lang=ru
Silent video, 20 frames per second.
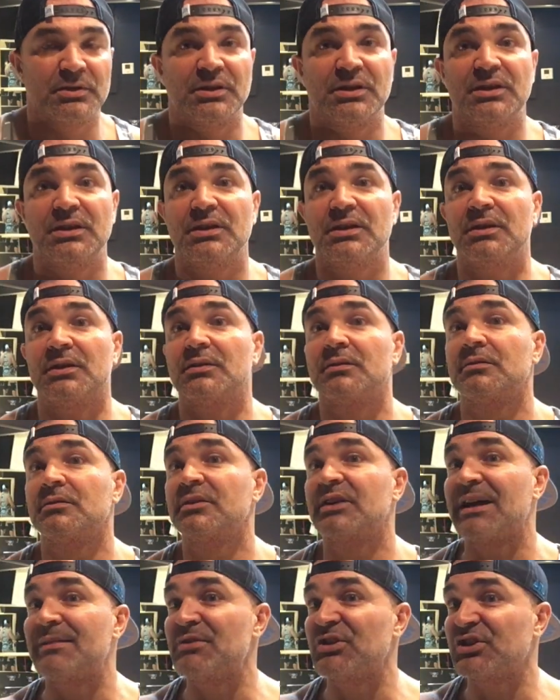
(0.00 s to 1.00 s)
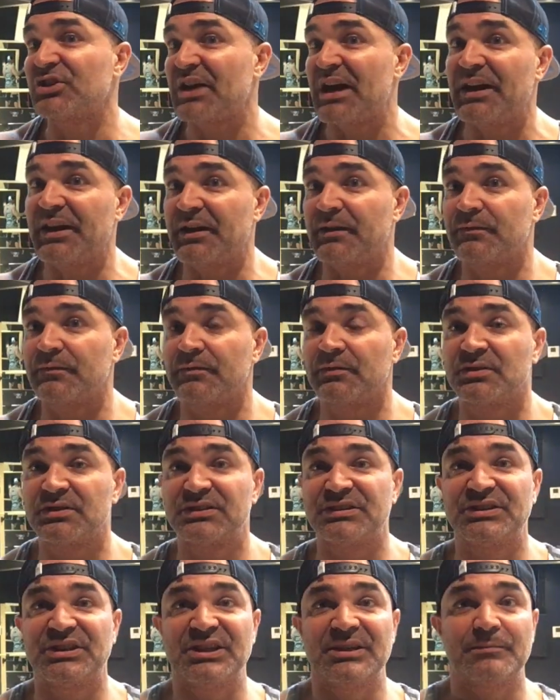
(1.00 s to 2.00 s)
и комментариев
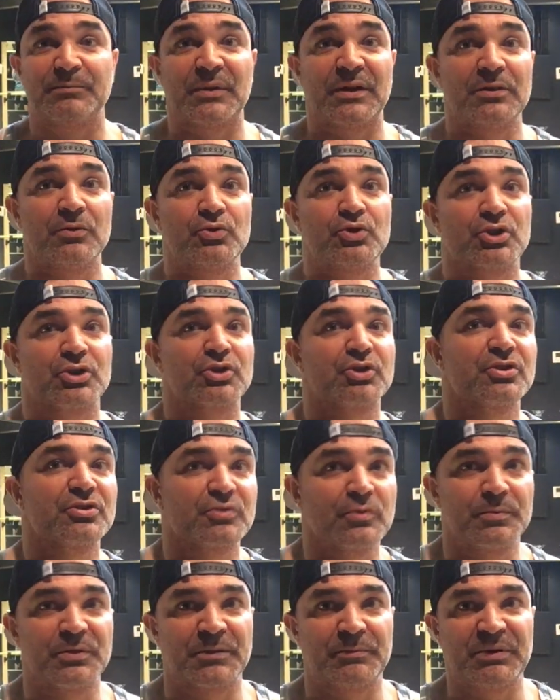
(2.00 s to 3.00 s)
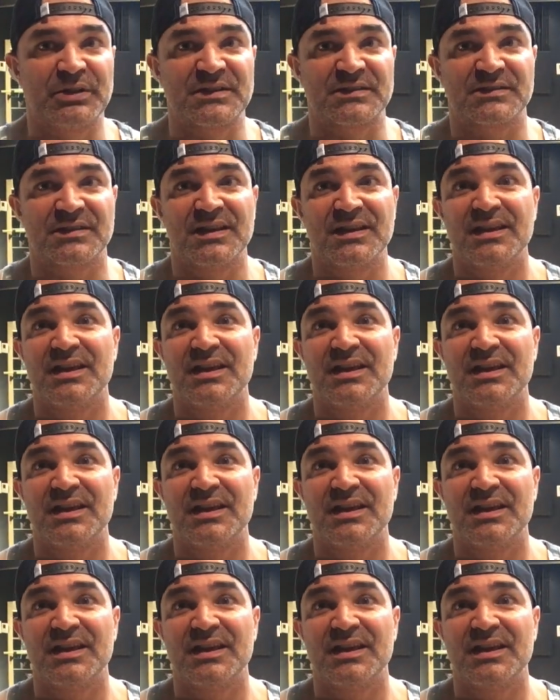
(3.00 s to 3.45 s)
ты получишь суперприз.